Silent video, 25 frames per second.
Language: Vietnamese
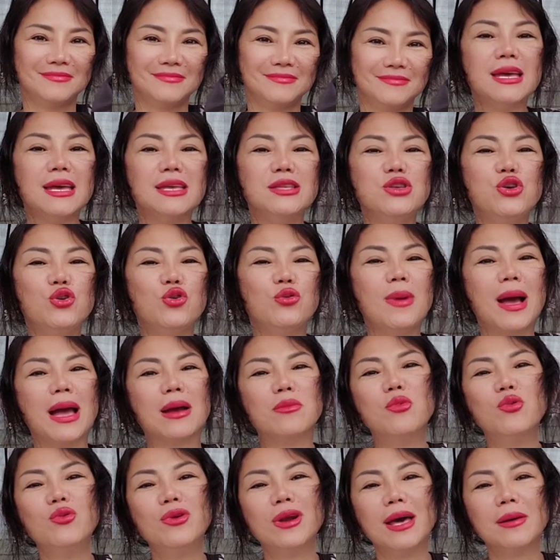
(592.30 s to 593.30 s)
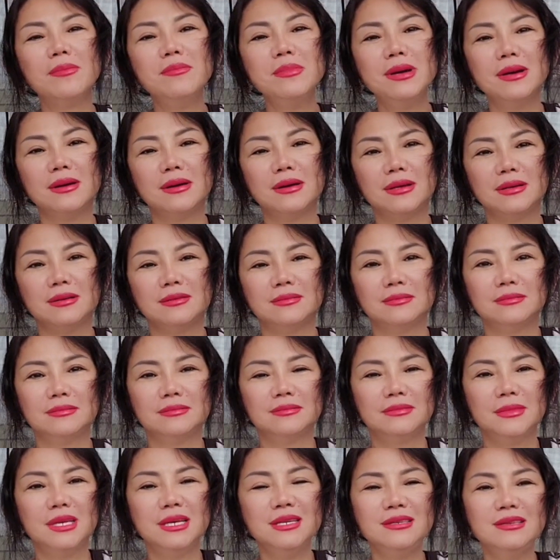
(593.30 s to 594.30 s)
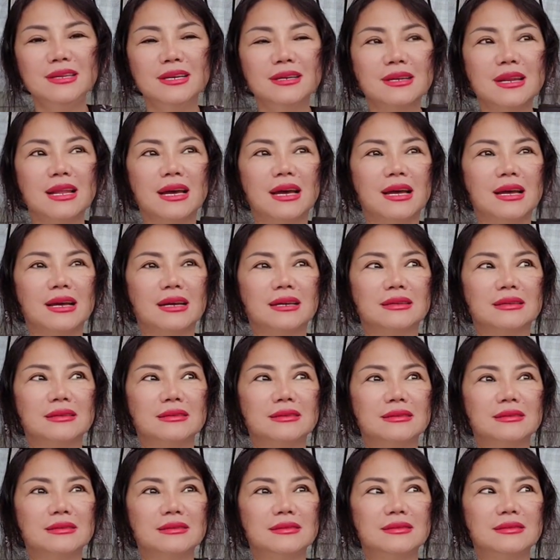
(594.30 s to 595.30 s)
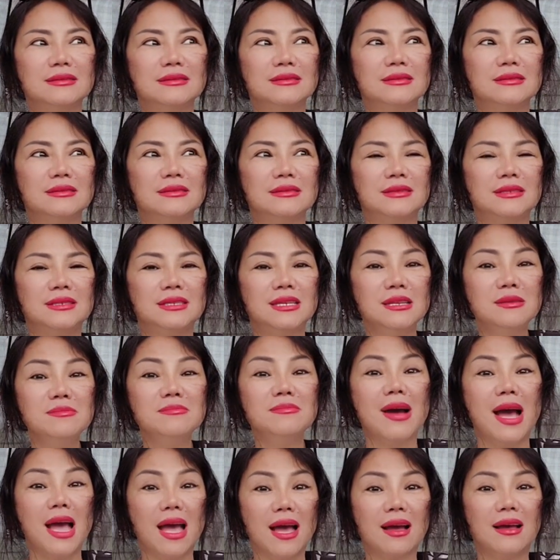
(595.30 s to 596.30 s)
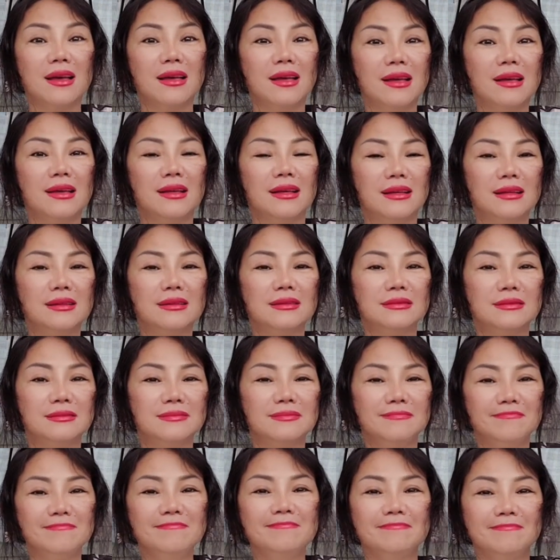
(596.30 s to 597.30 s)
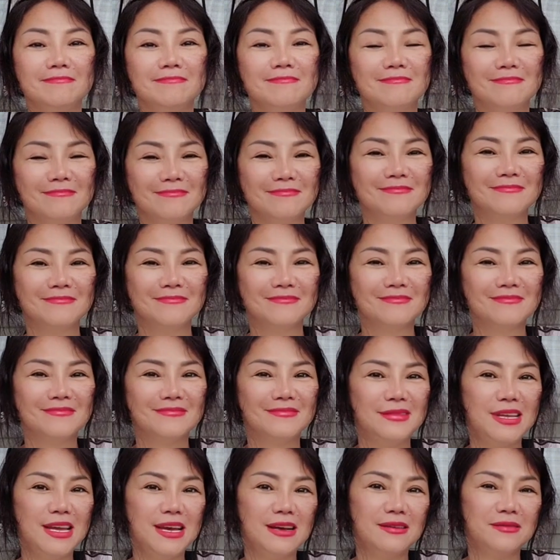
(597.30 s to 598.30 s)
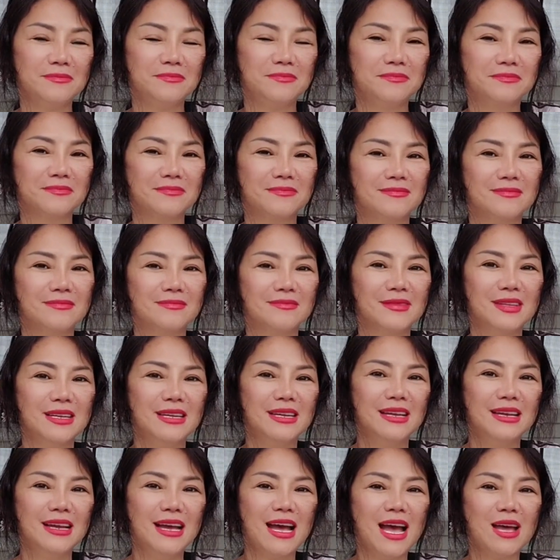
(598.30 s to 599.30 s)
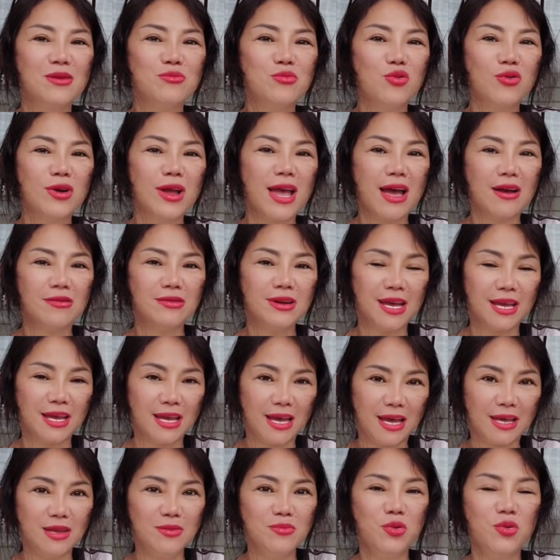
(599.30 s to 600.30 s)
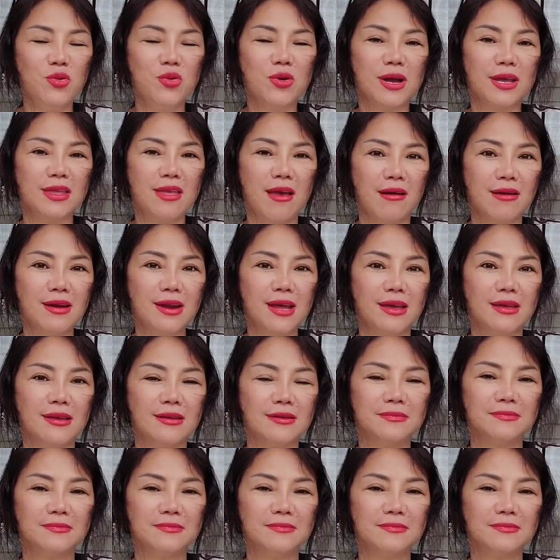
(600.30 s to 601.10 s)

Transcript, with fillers: này nhiều bạn mua lắm rồi ít nhất là chín bạn yeah. Ừ. Dạ. ai mua cái áo này hãy mua cái giỏ này